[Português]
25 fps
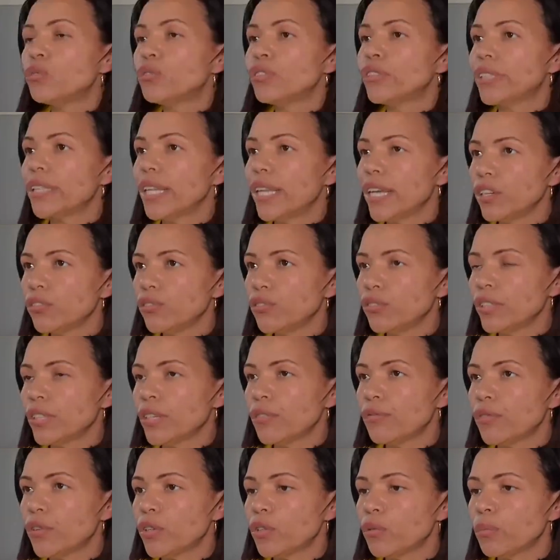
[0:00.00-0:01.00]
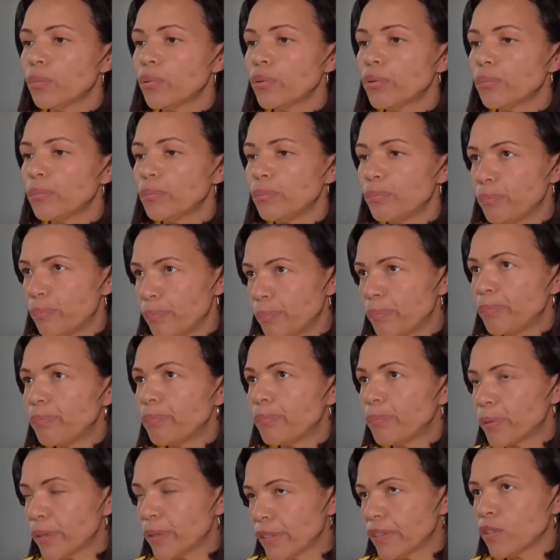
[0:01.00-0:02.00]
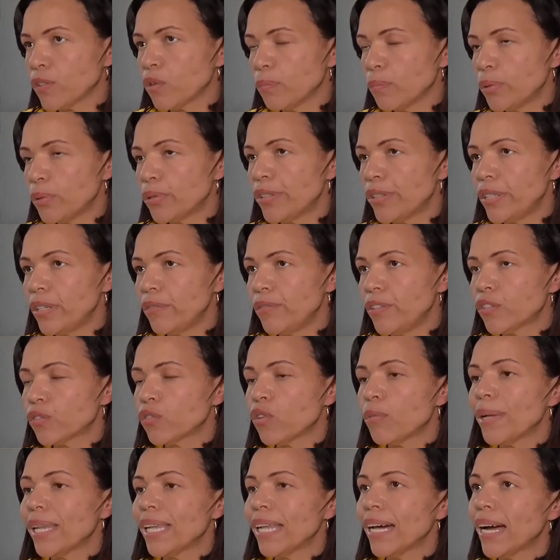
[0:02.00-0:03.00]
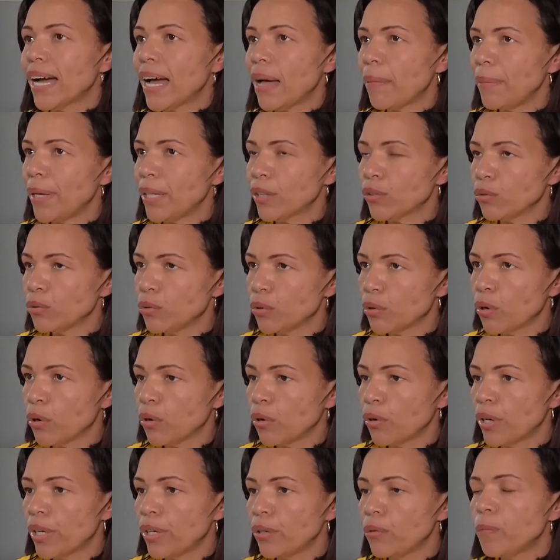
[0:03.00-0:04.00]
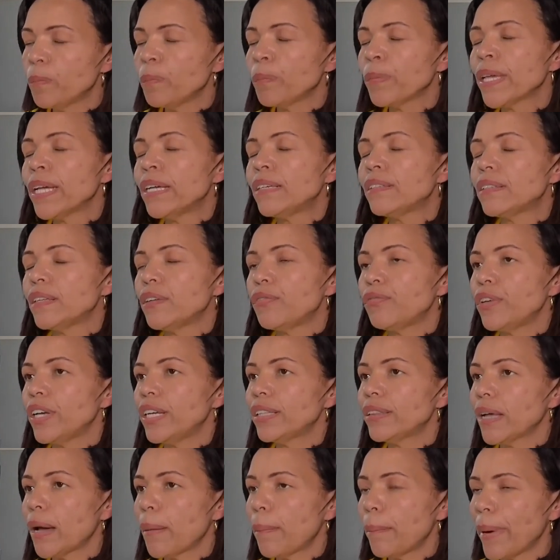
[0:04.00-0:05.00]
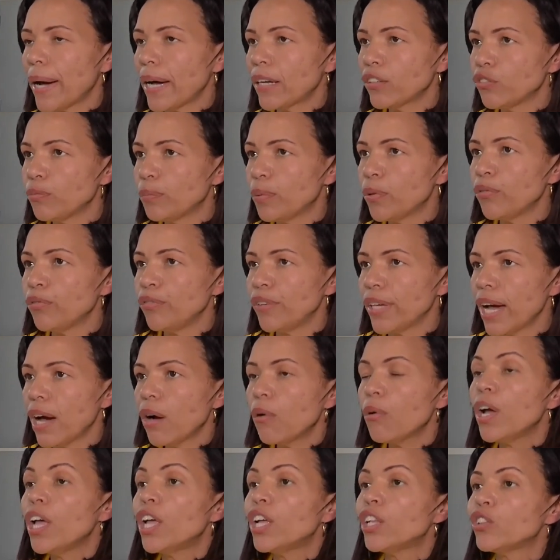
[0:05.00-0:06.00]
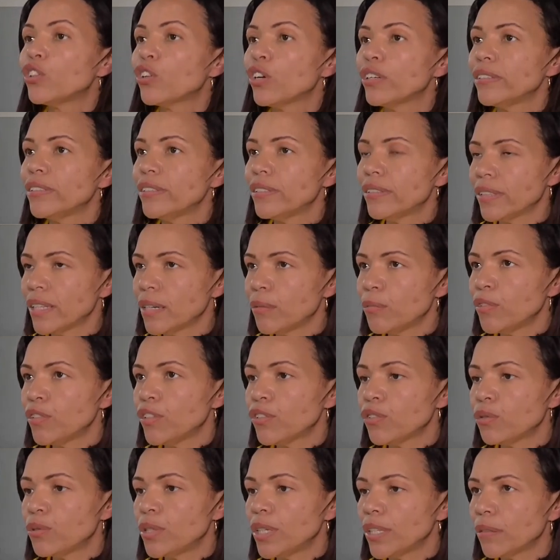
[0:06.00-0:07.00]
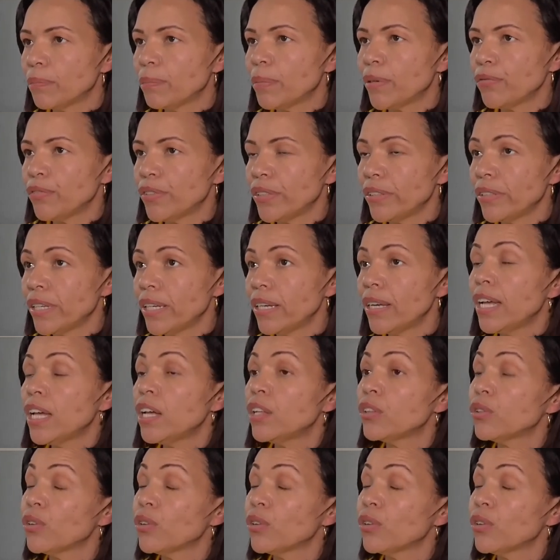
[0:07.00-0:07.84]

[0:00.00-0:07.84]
Nos trechos que foram que são possíveis, como alargamento do córrego, ser feita a parte pluvial, nós estamos estudando para fazer.